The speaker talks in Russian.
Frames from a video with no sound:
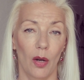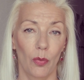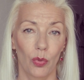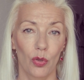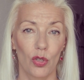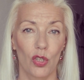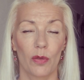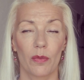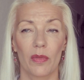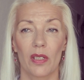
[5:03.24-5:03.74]

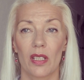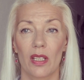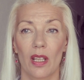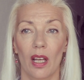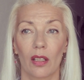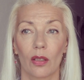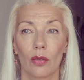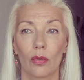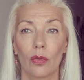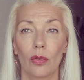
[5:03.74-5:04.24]
рабочим
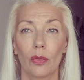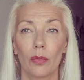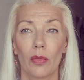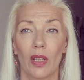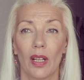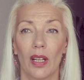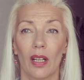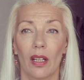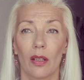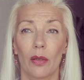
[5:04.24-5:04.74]
столом.
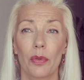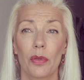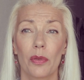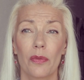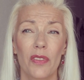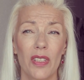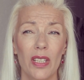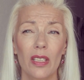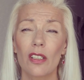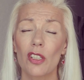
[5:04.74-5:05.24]
В
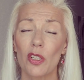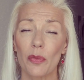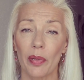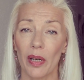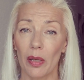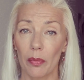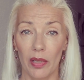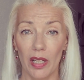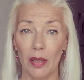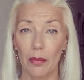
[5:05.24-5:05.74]
общем, все наши
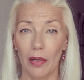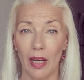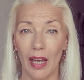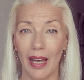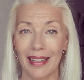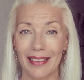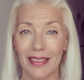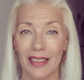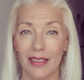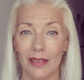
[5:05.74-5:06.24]
проблемы
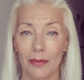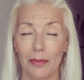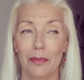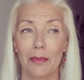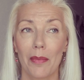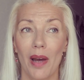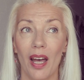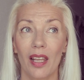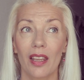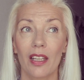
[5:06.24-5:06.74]
от
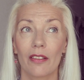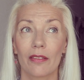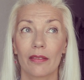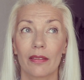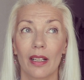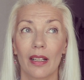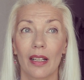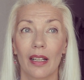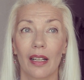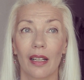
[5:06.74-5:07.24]

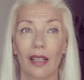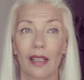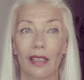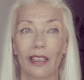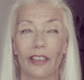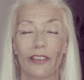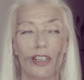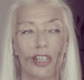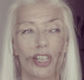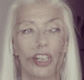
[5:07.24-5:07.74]
малого
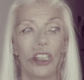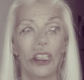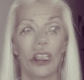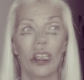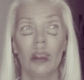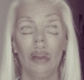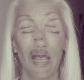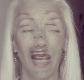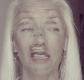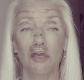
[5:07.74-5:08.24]
а,
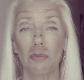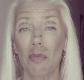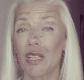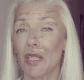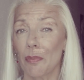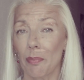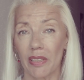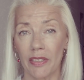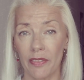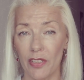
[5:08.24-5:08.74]
движения, от малой, от
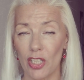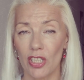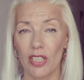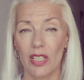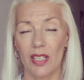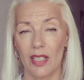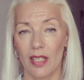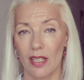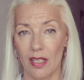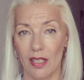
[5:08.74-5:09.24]
малой
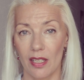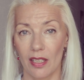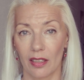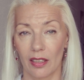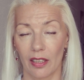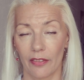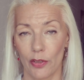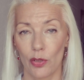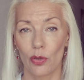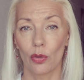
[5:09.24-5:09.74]
подвижности
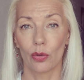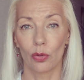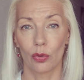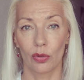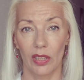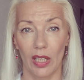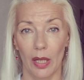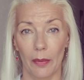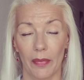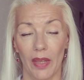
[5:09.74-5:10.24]
тела. Все
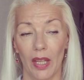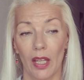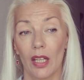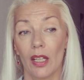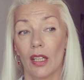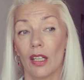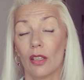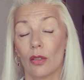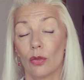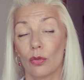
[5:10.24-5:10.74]
оно там.
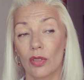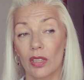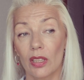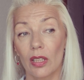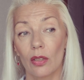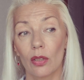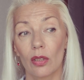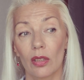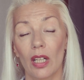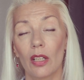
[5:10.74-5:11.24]
Ну
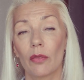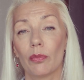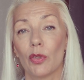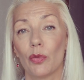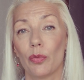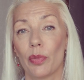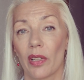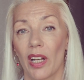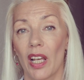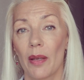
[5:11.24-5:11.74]
так как
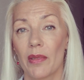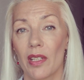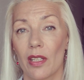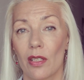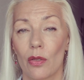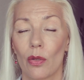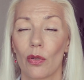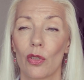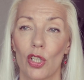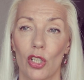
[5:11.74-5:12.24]
мы убираем
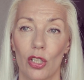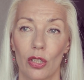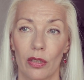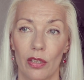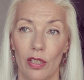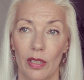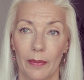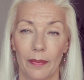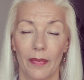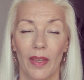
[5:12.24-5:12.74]
застой
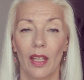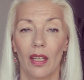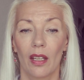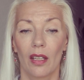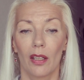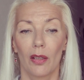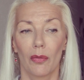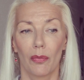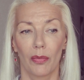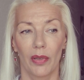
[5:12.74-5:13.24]
желчи?
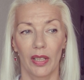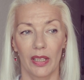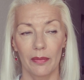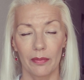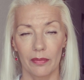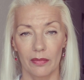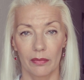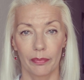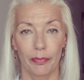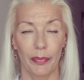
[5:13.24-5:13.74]

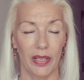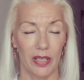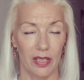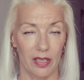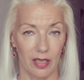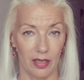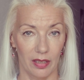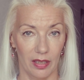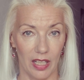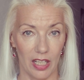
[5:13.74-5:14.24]
Мы
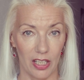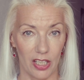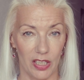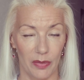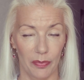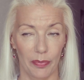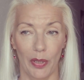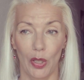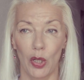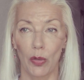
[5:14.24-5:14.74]
перед
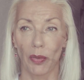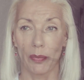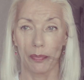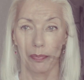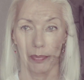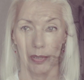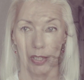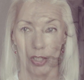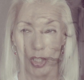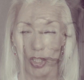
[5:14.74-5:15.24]
каждым приемом
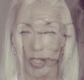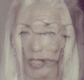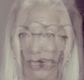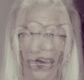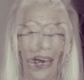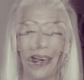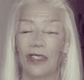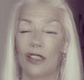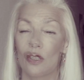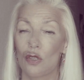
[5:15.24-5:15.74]
пищи,
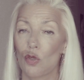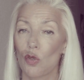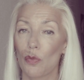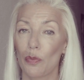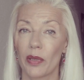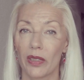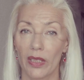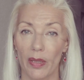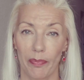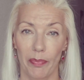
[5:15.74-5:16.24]
да.
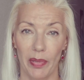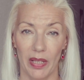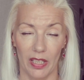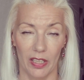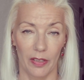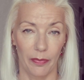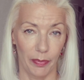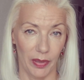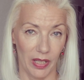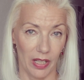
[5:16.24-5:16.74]
особенно
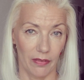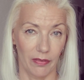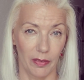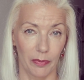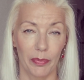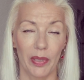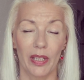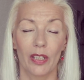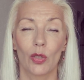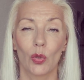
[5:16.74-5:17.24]
перед
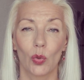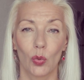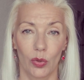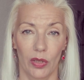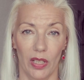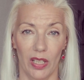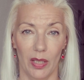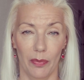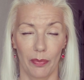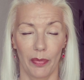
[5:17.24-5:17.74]
первым, перед
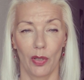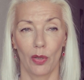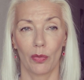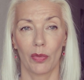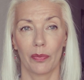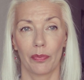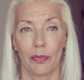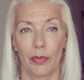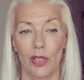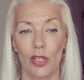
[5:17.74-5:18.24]
утренним
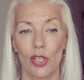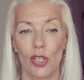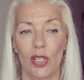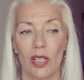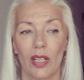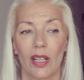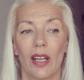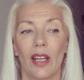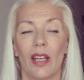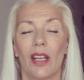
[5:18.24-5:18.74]
приемом
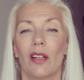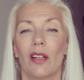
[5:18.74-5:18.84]
пищи,